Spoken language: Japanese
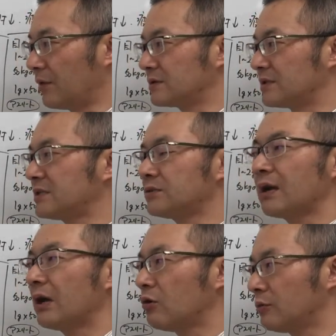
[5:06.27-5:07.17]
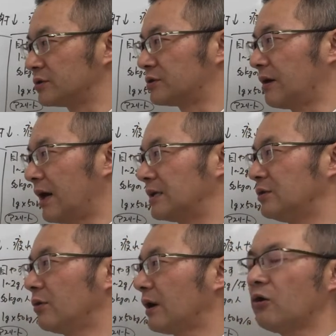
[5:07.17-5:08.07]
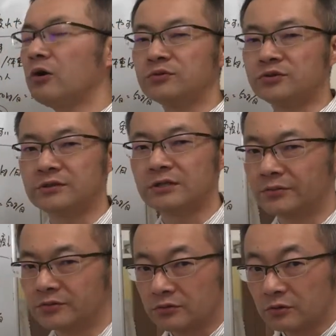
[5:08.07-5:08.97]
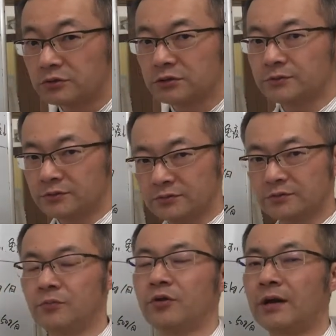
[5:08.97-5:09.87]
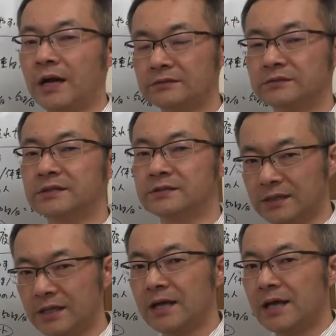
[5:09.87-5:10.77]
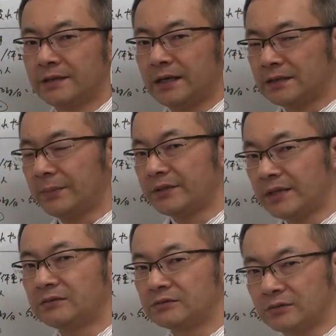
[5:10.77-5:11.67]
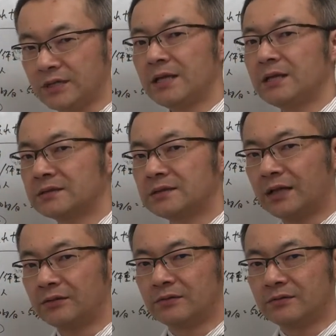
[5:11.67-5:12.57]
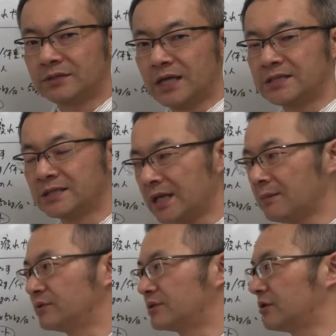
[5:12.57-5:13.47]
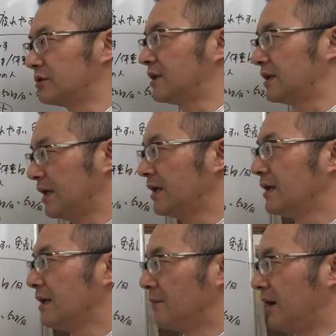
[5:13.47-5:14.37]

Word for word: あの窒素化合物とか硫黄化合物っていうのをちょっと含むものがあるんですねだから食べていくとねあの代謝産物としてね、